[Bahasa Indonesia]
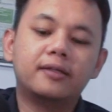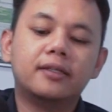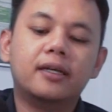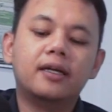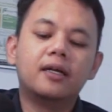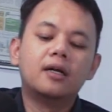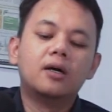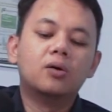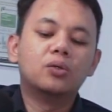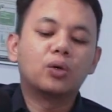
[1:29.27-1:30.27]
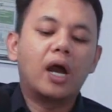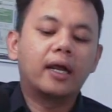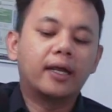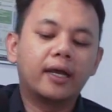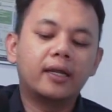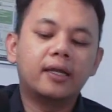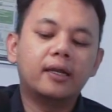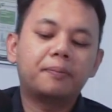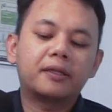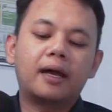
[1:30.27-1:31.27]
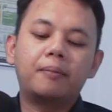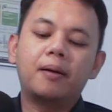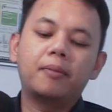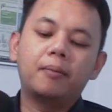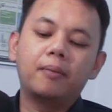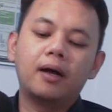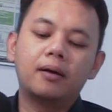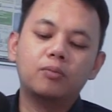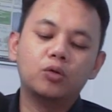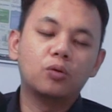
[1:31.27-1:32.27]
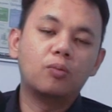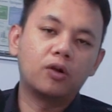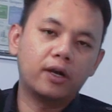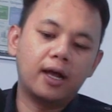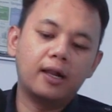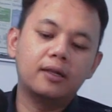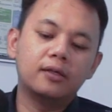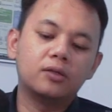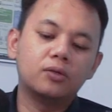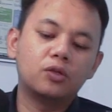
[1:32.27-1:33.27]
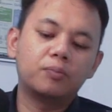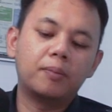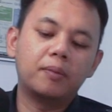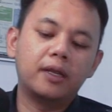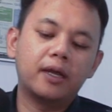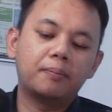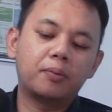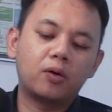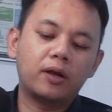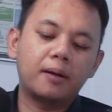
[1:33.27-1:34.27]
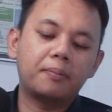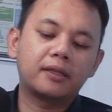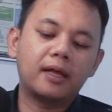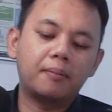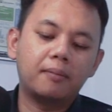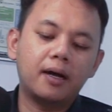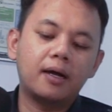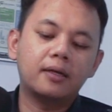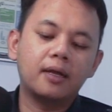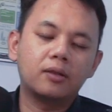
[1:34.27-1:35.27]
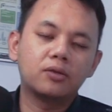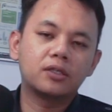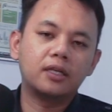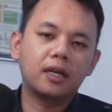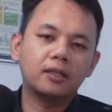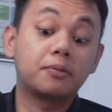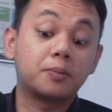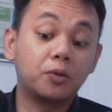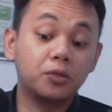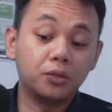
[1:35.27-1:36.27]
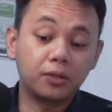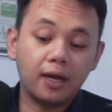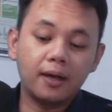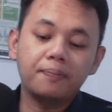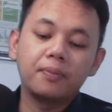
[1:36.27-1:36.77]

Jadi untuk agen ini pertama memang butuh modal itu untuk pembelian produk pertama yaitu senilai 30 juta.